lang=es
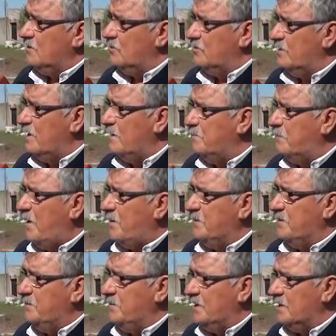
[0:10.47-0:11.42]
con el
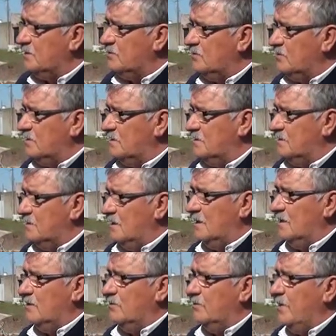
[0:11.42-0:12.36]
pavimento
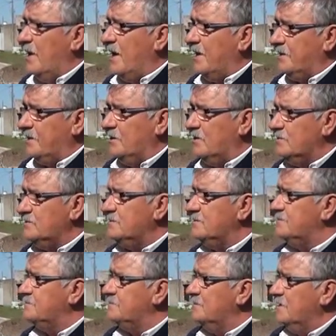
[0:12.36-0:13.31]
en, los barrios